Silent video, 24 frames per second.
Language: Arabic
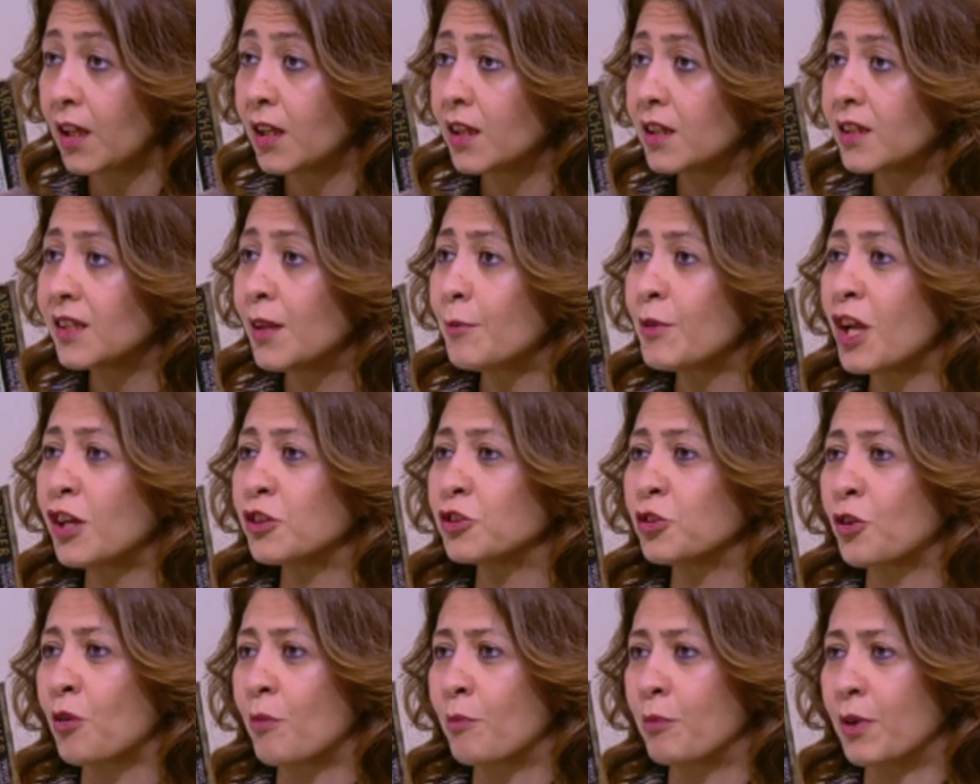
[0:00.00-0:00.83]
ده من
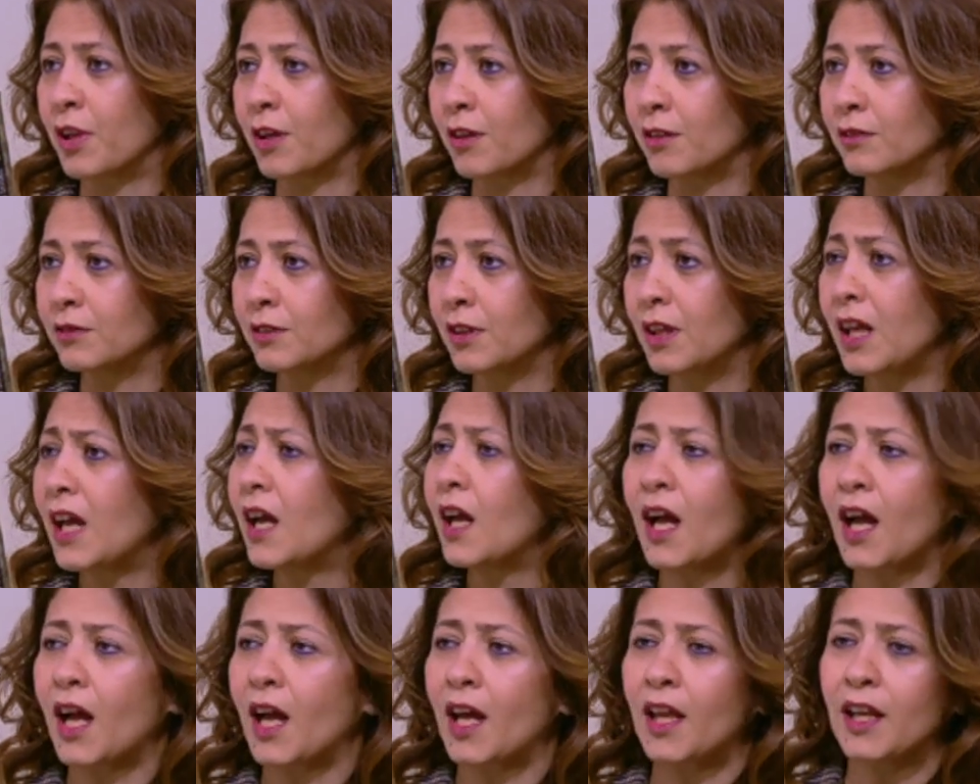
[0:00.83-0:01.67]
عند ربنا
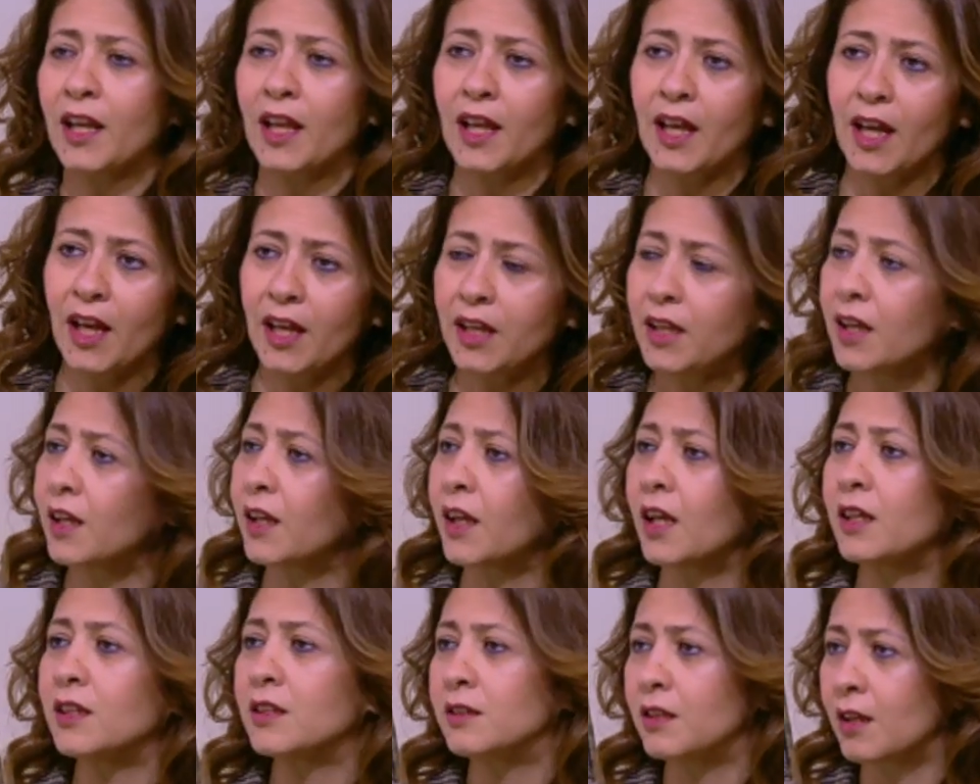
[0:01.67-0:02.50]
على ايا
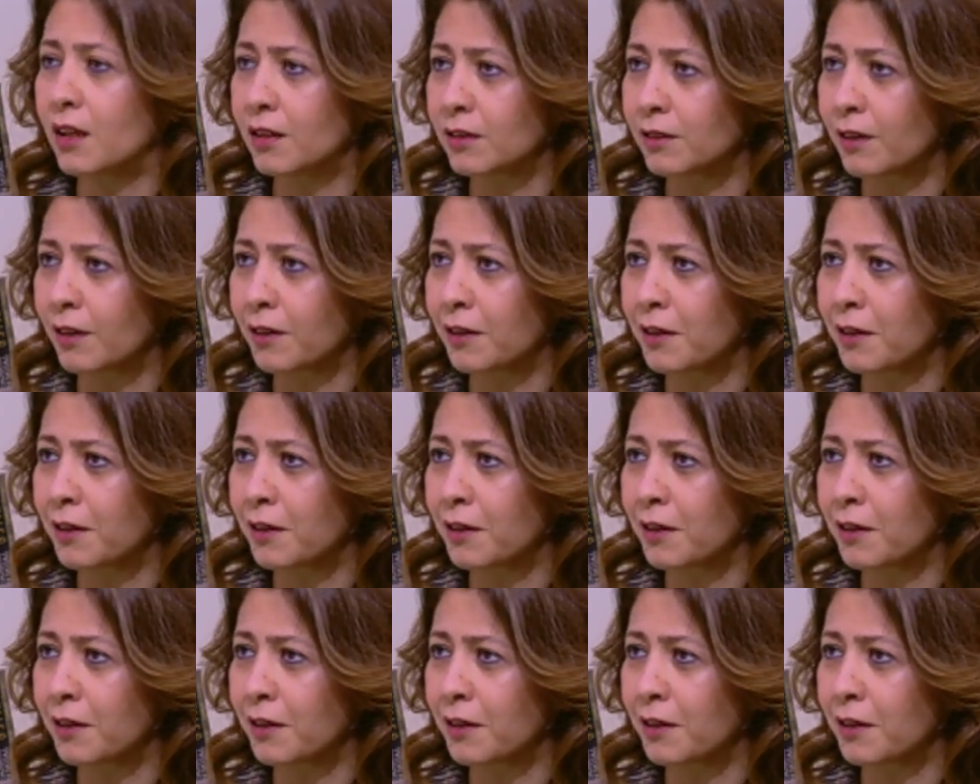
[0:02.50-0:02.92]
كانت ديانتك